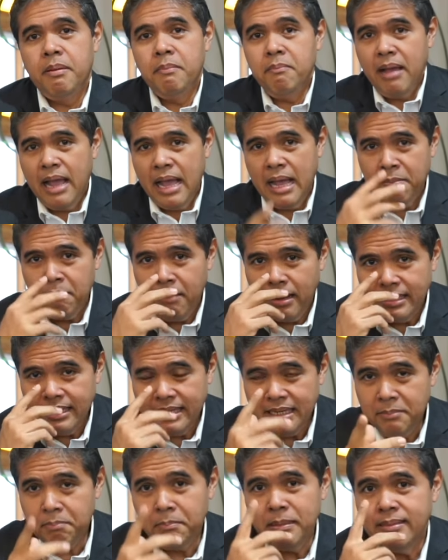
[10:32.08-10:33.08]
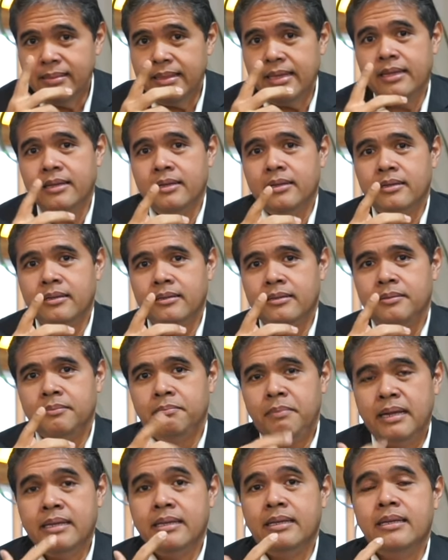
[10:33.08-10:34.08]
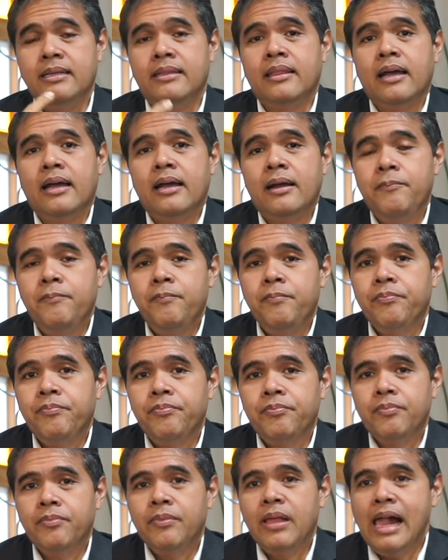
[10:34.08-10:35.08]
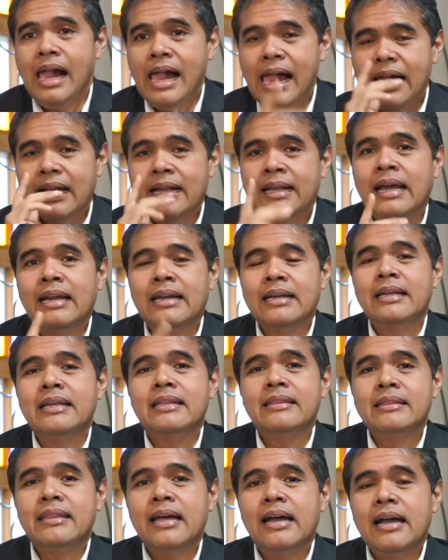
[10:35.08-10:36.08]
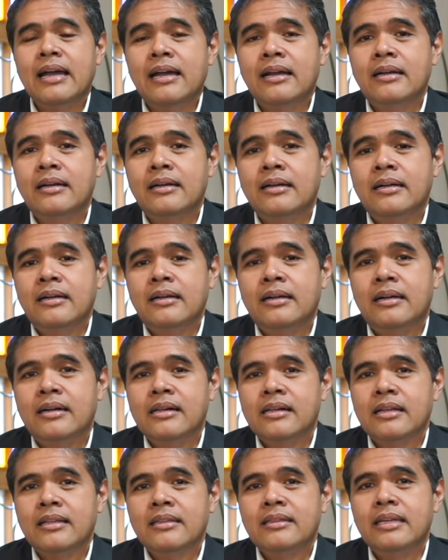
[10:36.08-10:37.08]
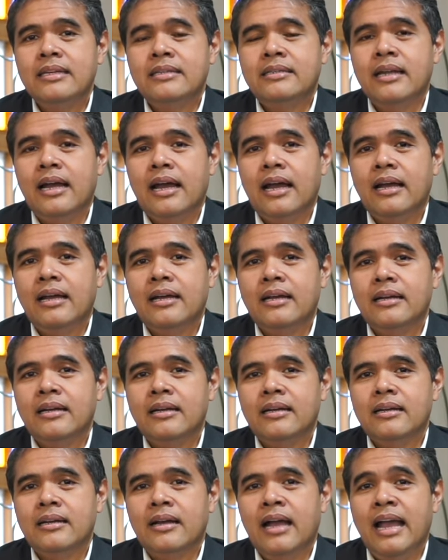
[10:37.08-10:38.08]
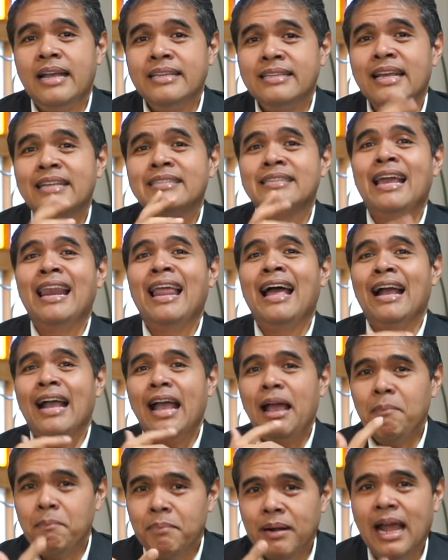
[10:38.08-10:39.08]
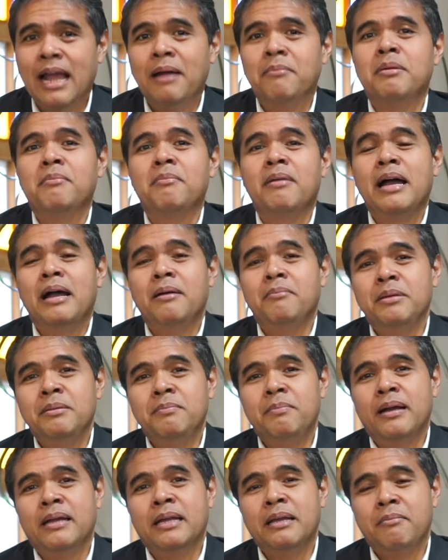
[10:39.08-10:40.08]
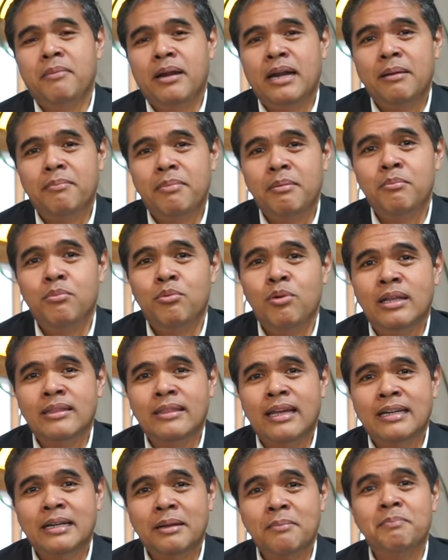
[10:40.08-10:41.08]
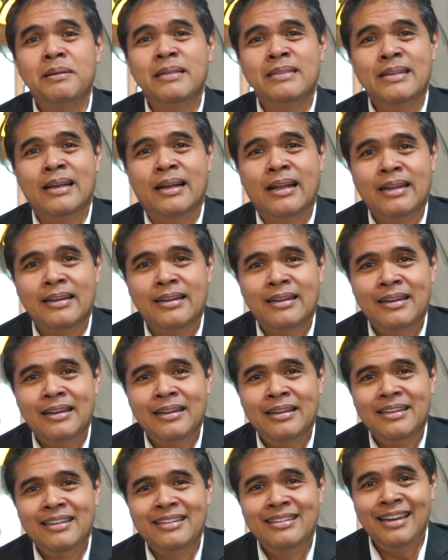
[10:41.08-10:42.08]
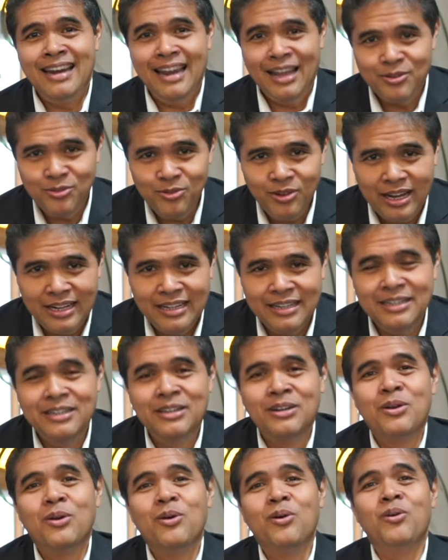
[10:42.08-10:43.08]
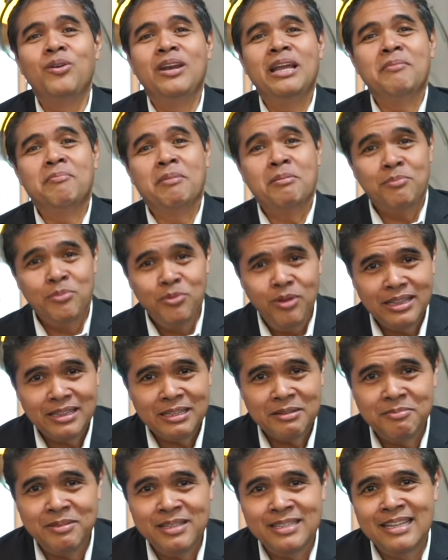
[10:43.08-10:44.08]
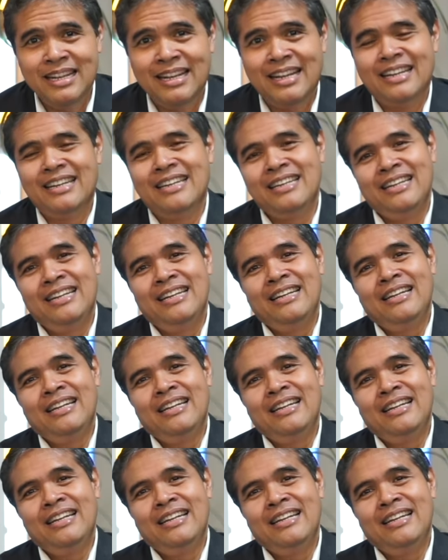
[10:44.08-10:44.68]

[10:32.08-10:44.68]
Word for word: Pemahaman ini penting bagi kita agar kita tidak hanya salah kaprah memahami bagaimana pembuatan kebijakan dilakukan oleh pembuat kebijakan.